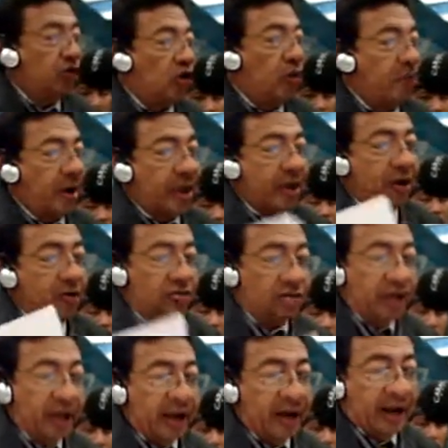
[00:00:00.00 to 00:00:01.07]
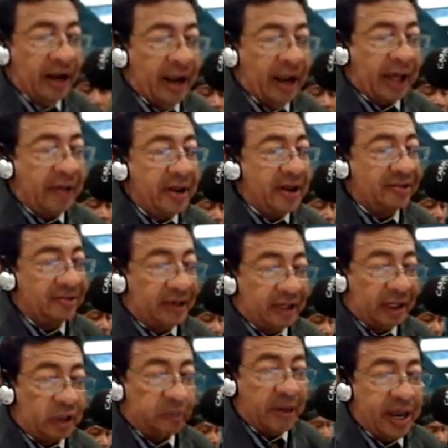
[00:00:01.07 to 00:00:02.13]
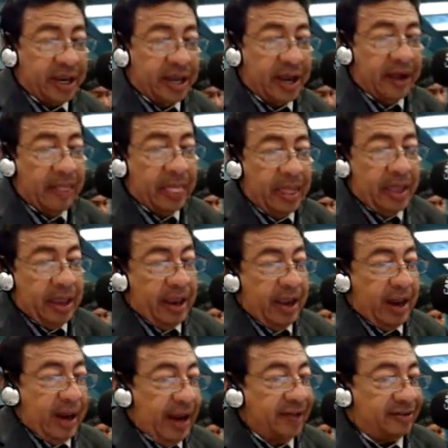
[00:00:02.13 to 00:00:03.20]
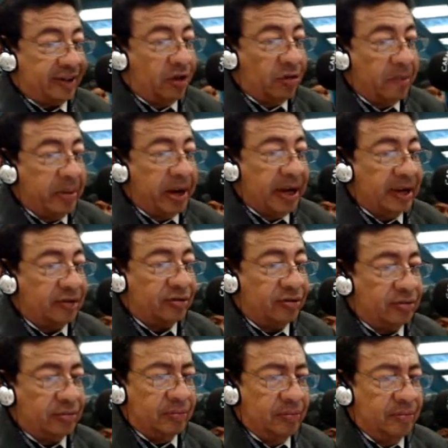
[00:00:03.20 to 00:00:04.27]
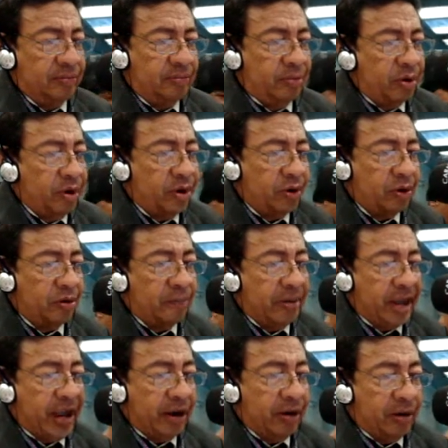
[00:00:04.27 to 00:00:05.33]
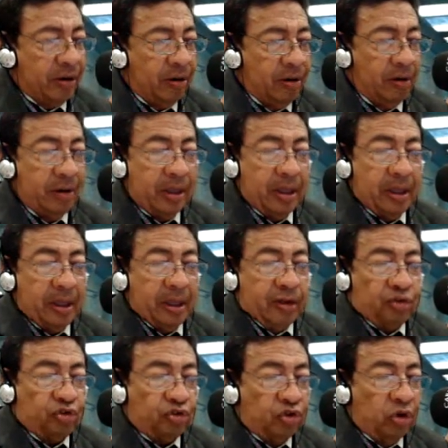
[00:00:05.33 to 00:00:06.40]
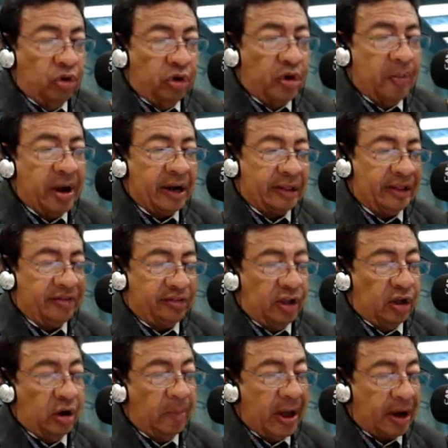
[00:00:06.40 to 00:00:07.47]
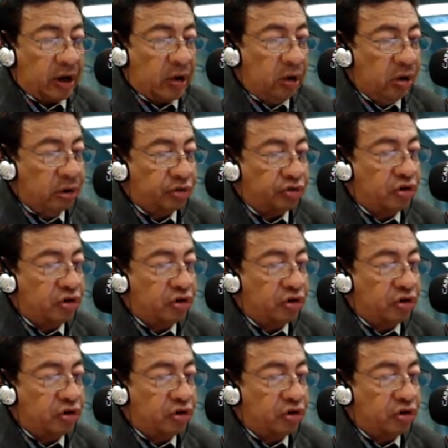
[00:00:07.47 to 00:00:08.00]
compañeros en la cadena SER de España. Este hombre es muy colombiano. Su nombre artístico Marco, su